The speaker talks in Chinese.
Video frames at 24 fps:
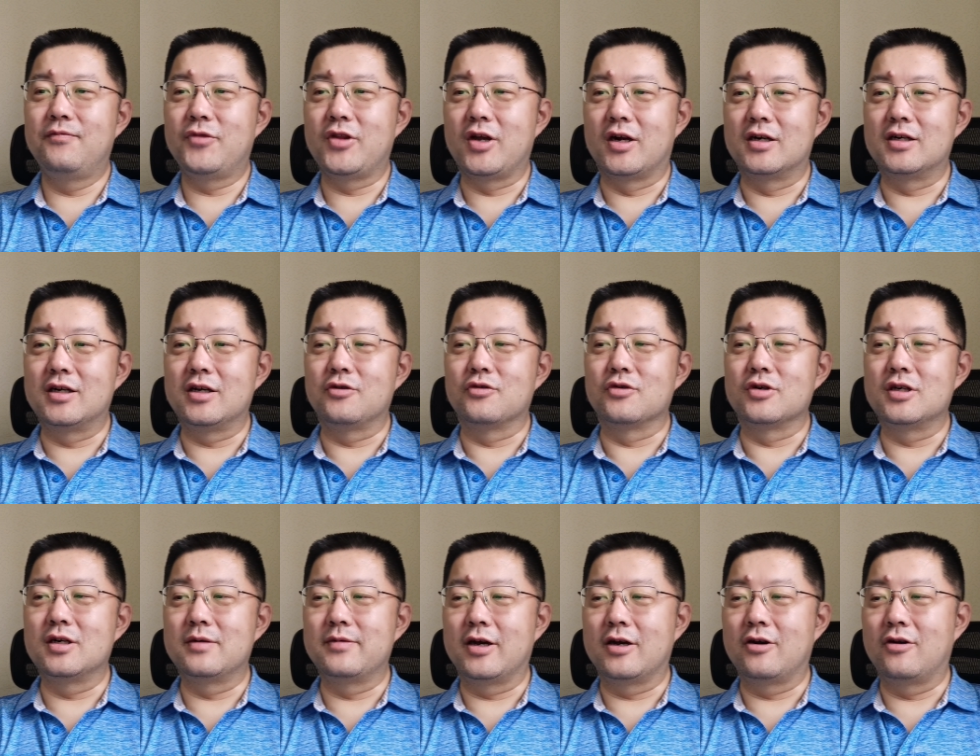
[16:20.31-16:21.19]
当然，这种
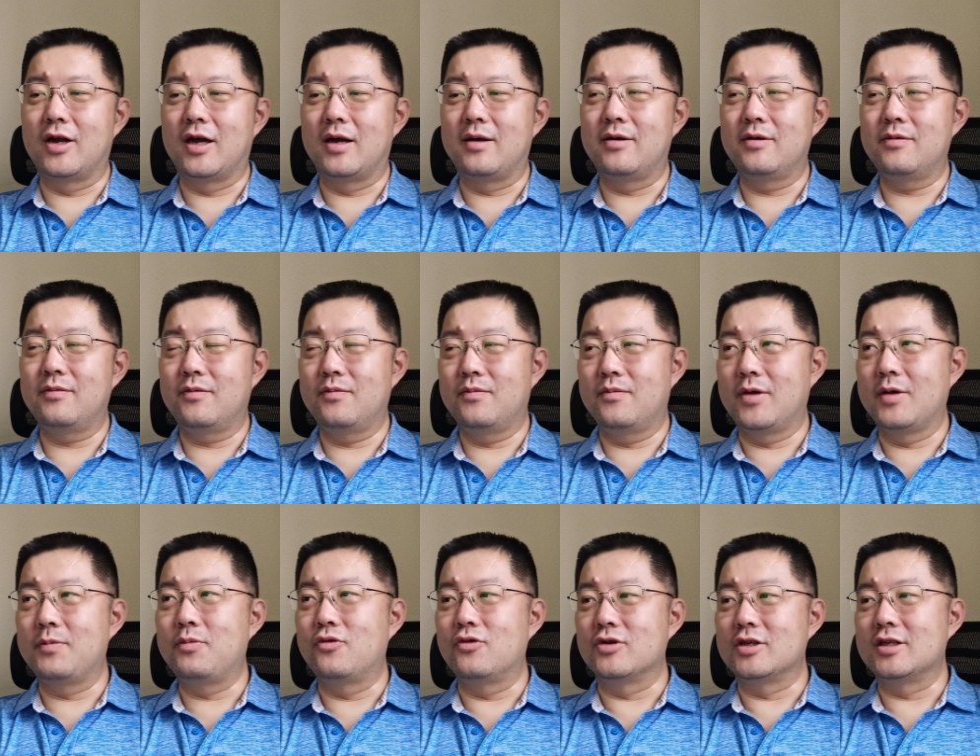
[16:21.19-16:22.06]
设备后来
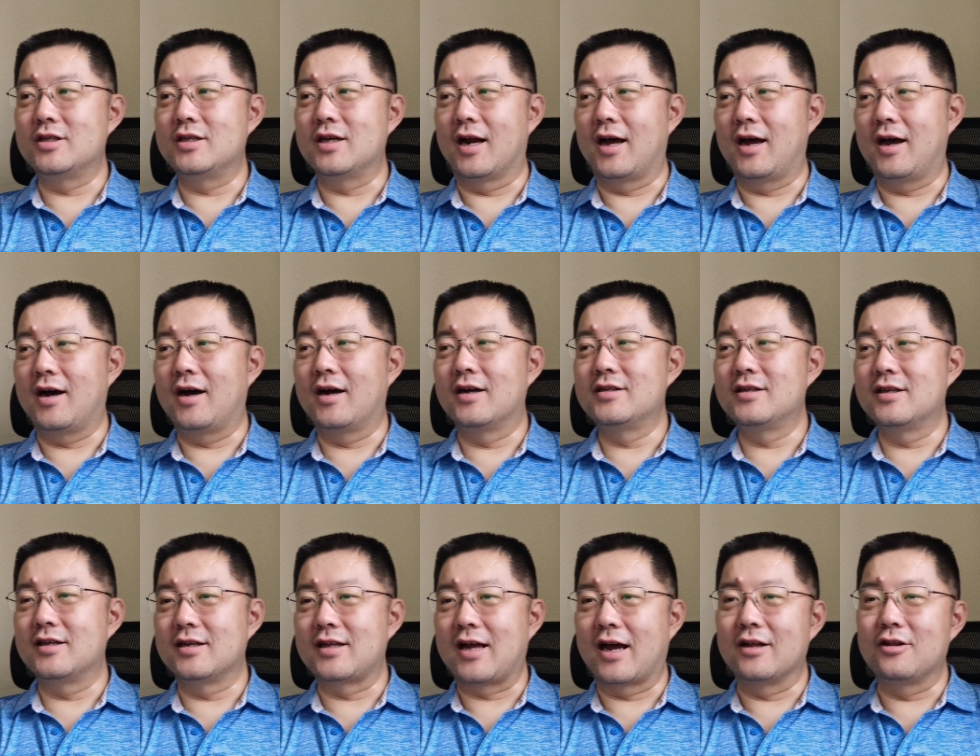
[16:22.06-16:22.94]
没普及起来啊，
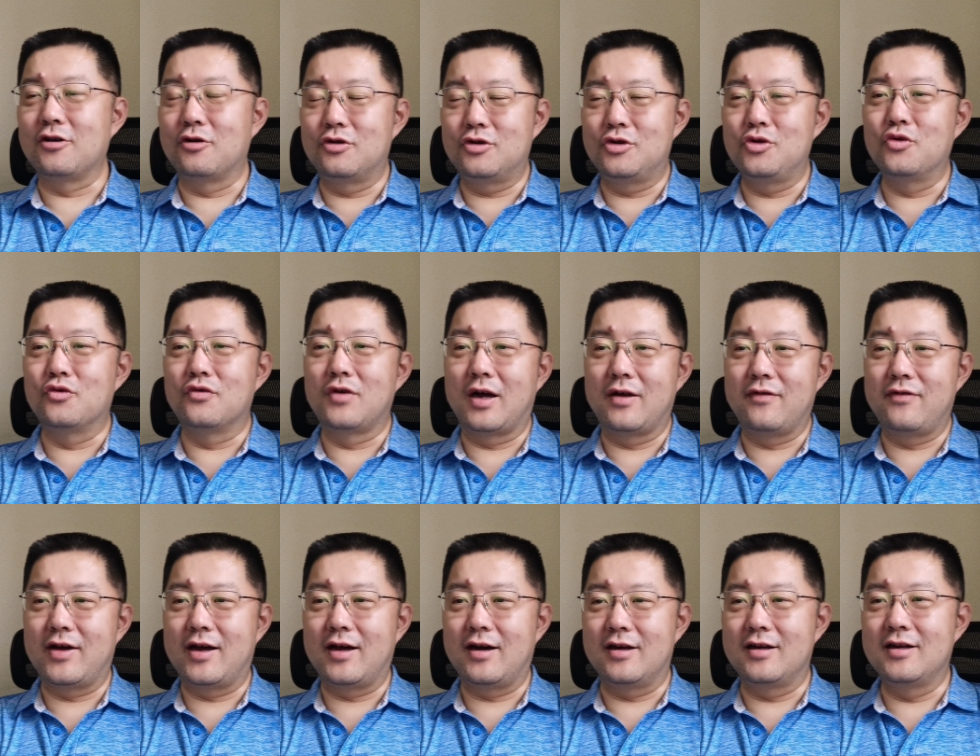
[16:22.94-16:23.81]
现在大家都是用
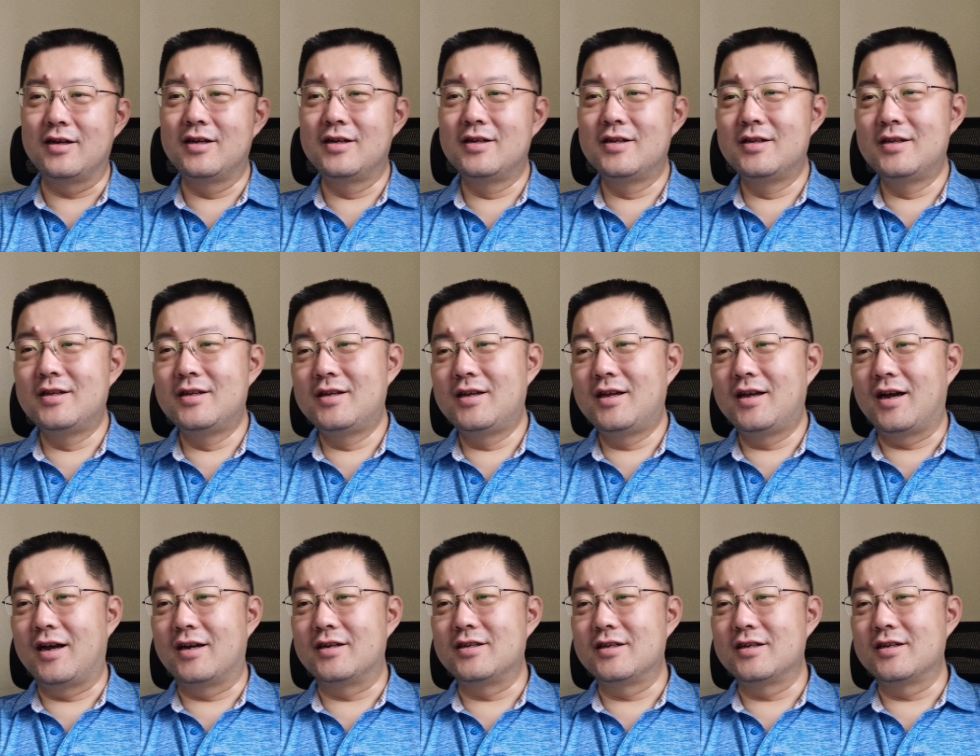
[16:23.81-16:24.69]
WiFi 了。
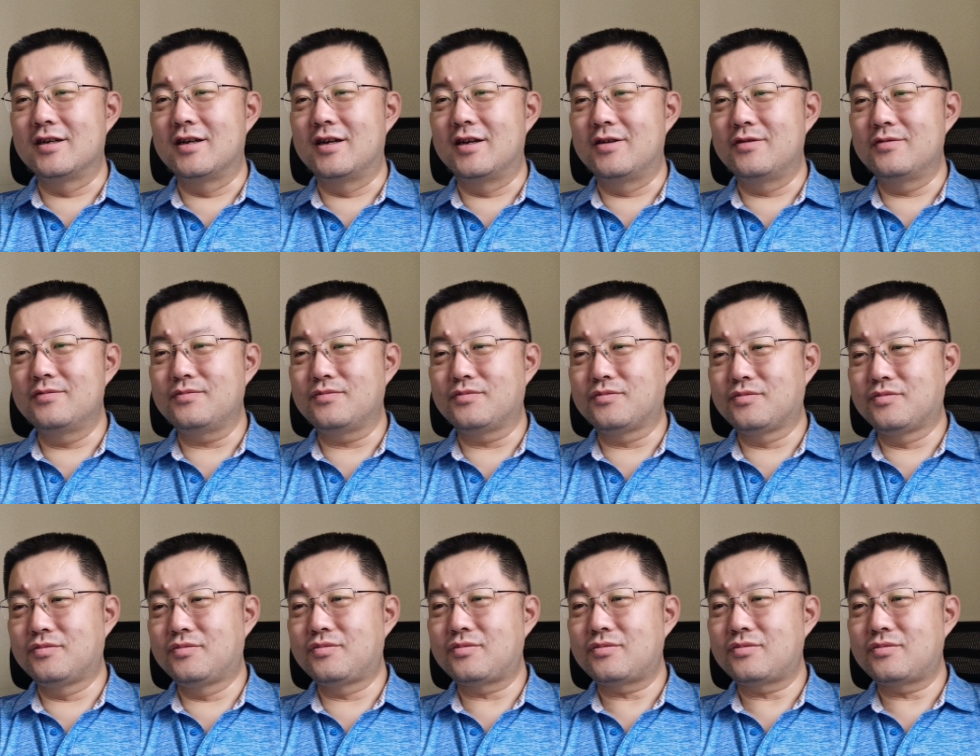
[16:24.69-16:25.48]
啊，这个